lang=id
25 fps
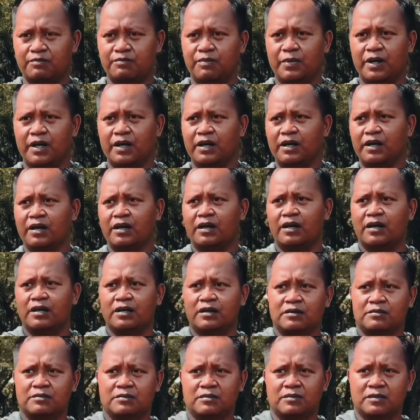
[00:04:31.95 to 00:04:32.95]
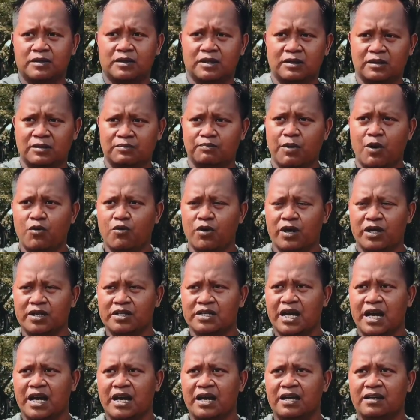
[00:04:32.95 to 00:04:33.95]
uh,
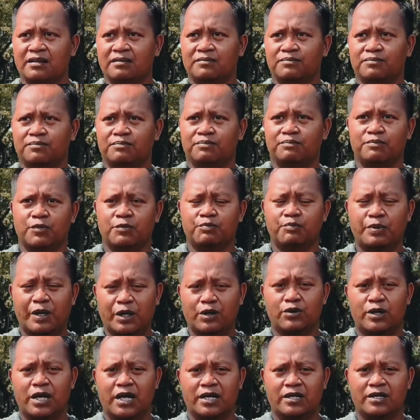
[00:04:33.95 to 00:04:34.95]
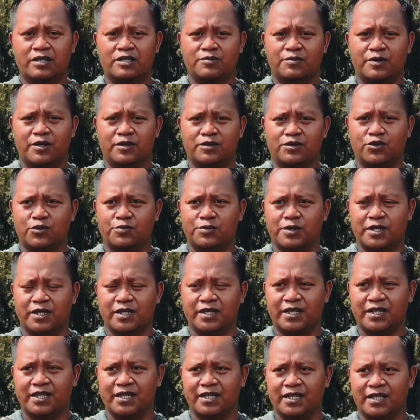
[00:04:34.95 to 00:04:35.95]
powernya berkurangnya cuma cukup
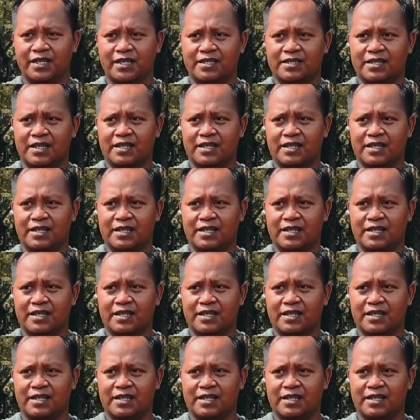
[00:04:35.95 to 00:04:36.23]
sedikit.